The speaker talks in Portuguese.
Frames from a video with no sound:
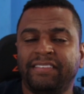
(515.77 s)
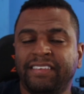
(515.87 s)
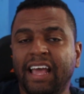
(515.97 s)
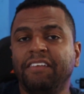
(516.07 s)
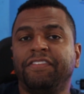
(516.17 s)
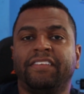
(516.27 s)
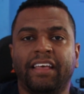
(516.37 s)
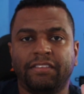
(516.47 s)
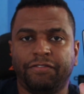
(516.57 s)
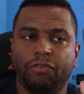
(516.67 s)
Se ele
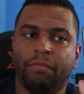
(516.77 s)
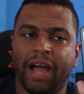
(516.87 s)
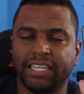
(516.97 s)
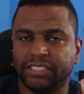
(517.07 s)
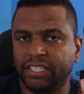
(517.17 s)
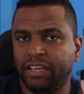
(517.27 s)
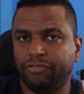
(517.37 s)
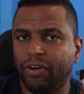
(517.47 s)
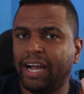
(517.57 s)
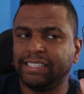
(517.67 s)
fizesse filmagem em
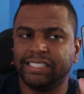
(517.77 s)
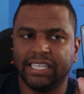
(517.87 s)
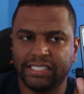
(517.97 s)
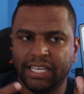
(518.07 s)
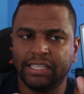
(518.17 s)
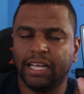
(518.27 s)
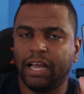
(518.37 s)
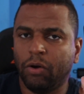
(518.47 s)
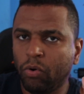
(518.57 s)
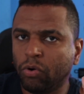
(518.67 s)
Full HD 60,
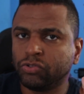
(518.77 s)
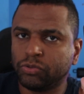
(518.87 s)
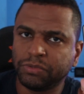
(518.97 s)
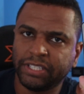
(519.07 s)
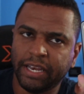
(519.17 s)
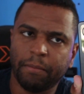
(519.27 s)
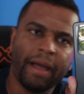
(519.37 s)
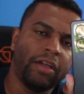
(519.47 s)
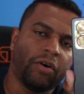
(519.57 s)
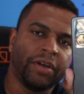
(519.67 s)
o consumo seria
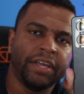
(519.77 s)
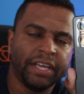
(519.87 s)
maior.